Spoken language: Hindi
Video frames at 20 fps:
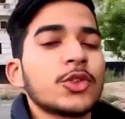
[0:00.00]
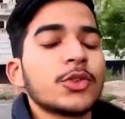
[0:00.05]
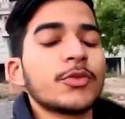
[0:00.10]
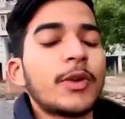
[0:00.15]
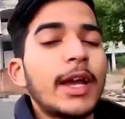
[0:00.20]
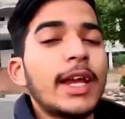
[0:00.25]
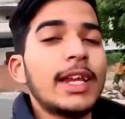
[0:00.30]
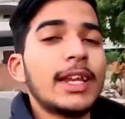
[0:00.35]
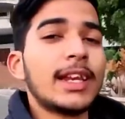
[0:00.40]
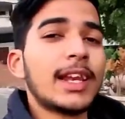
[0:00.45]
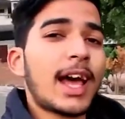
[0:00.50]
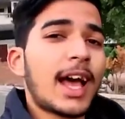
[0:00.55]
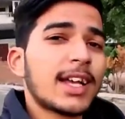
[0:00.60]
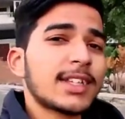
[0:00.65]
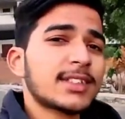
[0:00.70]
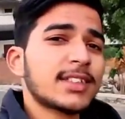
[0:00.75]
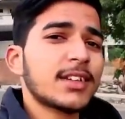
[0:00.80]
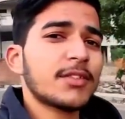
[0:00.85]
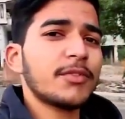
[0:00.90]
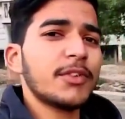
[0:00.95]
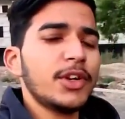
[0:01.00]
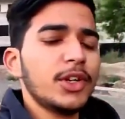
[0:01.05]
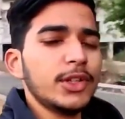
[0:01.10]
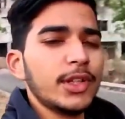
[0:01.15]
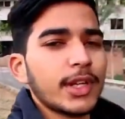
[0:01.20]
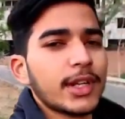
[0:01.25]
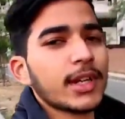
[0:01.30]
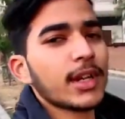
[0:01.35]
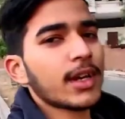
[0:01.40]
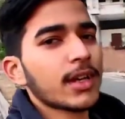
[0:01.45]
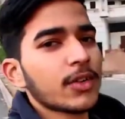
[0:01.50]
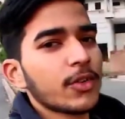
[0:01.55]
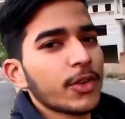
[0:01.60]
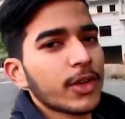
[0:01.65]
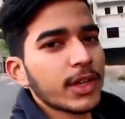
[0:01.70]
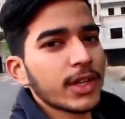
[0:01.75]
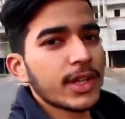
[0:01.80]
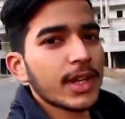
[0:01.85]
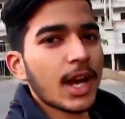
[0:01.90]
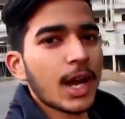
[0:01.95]
और भाई लास्ट तक वीडियो देखना
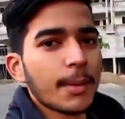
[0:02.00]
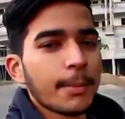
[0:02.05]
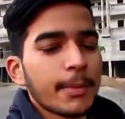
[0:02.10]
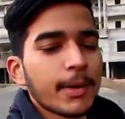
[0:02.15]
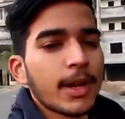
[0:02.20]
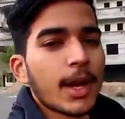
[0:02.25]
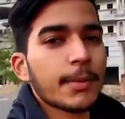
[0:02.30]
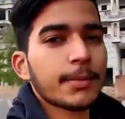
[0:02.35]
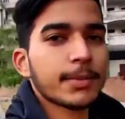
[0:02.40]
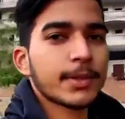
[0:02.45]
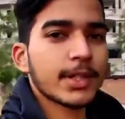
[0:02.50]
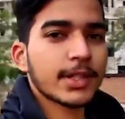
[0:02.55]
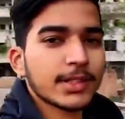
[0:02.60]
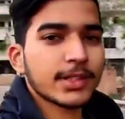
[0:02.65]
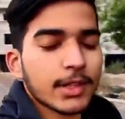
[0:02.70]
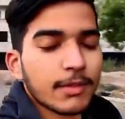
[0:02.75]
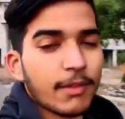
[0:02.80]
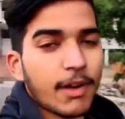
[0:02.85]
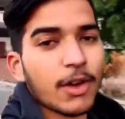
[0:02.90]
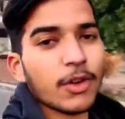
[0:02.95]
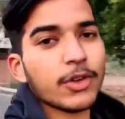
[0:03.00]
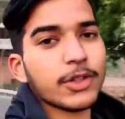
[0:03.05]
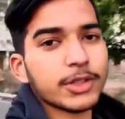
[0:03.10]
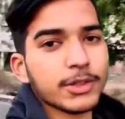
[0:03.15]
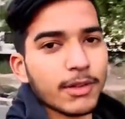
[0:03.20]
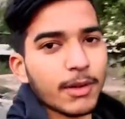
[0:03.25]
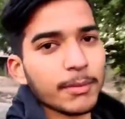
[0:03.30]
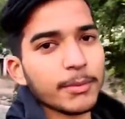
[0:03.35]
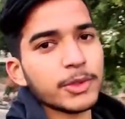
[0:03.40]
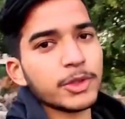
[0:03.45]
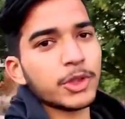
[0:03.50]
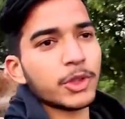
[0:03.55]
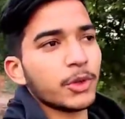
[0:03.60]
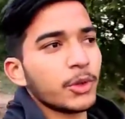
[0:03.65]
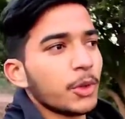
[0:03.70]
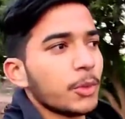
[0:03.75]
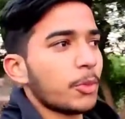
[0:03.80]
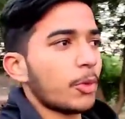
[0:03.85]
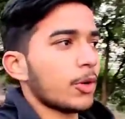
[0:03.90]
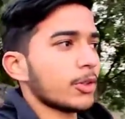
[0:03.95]
क्योंकि यहाँ पर आपके सवाल के जवाब भी जुड़े
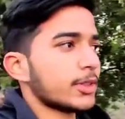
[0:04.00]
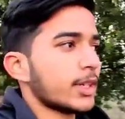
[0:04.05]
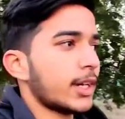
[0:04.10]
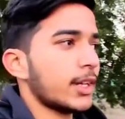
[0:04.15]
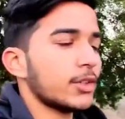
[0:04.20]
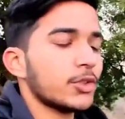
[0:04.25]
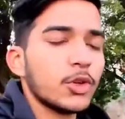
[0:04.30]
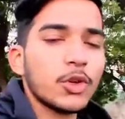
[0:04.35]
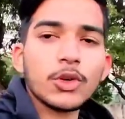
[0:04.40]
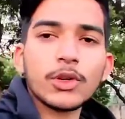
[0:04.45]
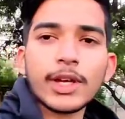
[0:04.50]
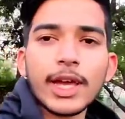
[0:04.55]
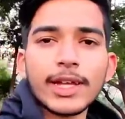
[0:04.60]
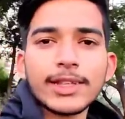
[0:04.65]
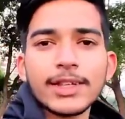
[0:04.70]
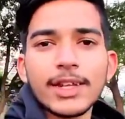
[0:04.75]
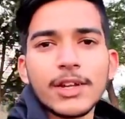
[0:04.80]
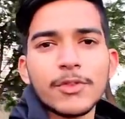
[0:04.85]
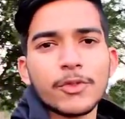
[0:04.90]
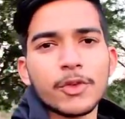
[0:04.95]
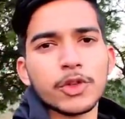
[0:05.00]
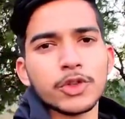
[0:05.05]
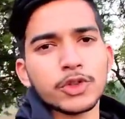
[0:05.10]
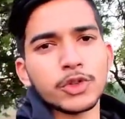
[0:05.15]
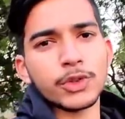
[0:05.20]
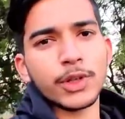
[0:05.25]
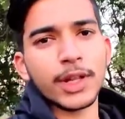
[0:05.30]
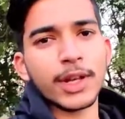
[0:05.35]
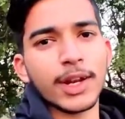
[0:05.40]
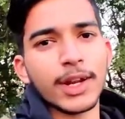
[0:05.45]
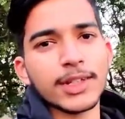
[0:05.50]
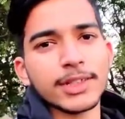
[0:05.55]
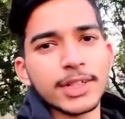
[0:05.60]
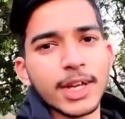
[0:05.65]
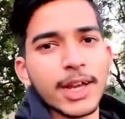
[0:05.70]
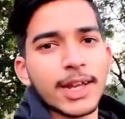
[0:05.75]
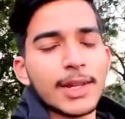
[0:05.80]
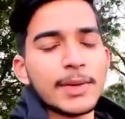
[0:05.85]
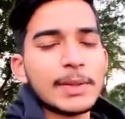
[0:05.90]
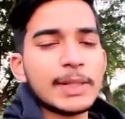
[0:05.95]
हुए हैं बहुत सारे जो लोग कहते हैं ना फोटोशूट करने की
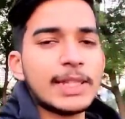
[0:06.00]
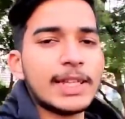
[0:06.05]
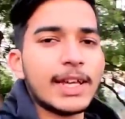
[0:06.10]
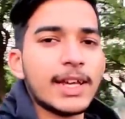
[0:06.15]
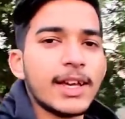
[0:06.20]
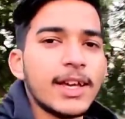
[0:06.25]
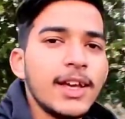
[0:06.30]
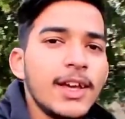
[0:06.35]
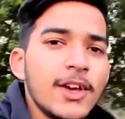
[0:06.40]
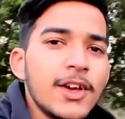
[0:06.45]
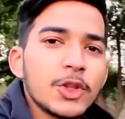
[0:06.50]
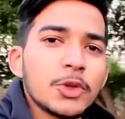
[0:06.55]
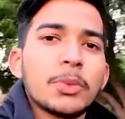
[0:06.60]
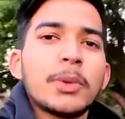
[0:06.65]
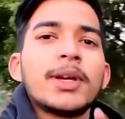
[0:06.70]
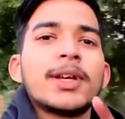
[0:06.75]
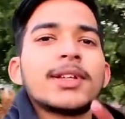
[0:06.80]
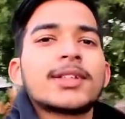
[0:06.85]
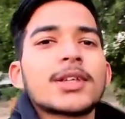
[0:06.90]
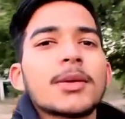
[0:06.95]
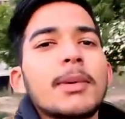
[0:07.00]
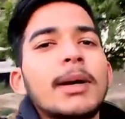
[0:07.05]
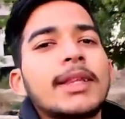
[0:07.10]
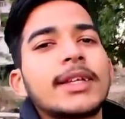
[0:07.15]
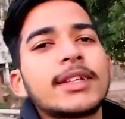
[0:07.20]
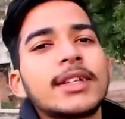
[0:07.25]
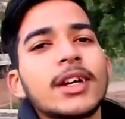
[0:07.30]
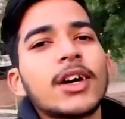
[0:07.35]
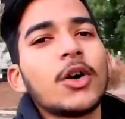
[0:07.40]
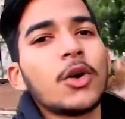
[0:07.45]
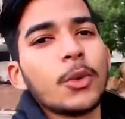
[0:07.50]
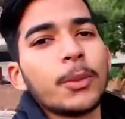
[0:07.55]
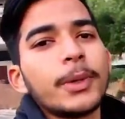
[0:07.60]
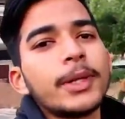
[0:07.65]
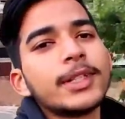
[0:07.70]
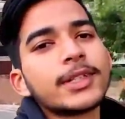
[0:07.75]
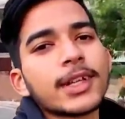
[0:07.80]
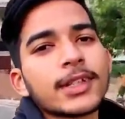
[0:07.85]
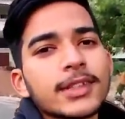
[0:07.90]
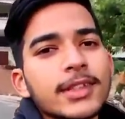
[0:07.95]
जगह नहीं मिलती है तो भाई इससे बेहतर जगह हो भी नहीं